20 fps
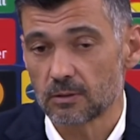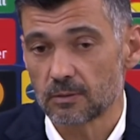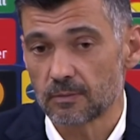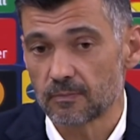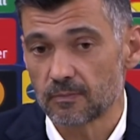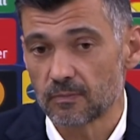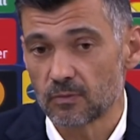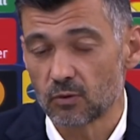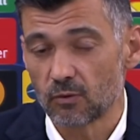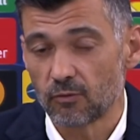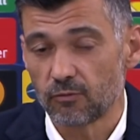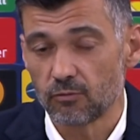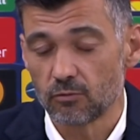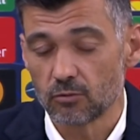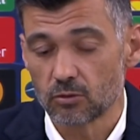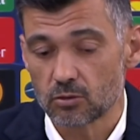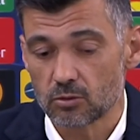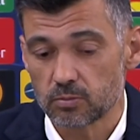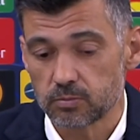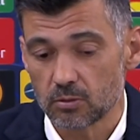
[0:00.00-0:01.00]
no
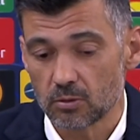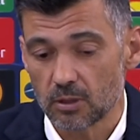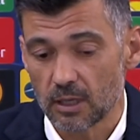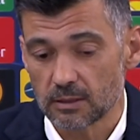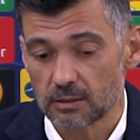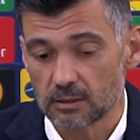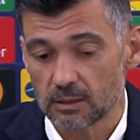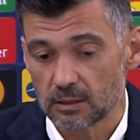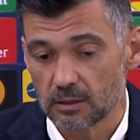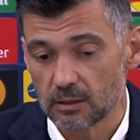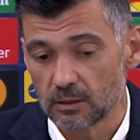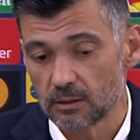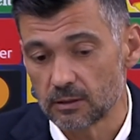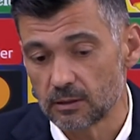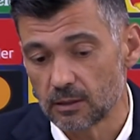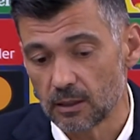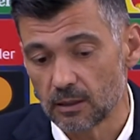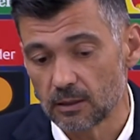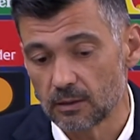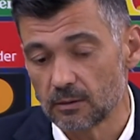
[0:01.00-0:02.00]
fundo, explorasse aquilo que
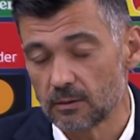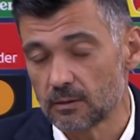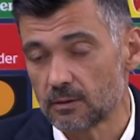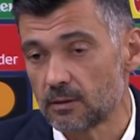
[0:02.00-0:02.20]
tem,